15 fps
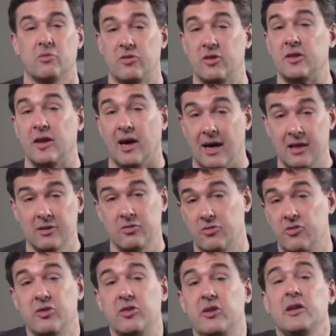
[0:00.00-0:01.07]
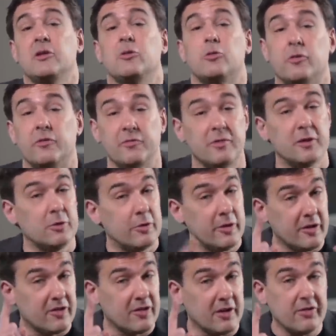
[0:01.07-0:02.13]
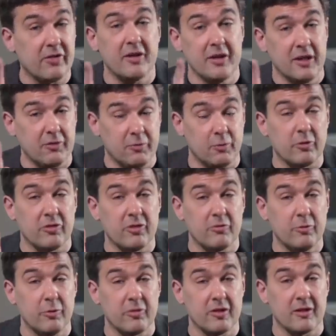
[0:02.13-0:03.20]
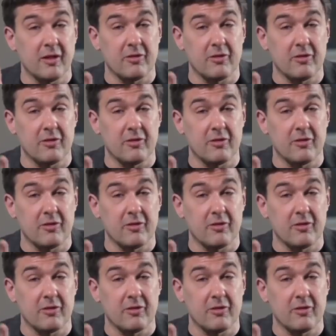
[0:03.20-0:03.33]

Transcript: Zitat, zitieren dürfen wir noch. Ich sag's ja nicht, Vorsicht, Vorsicht.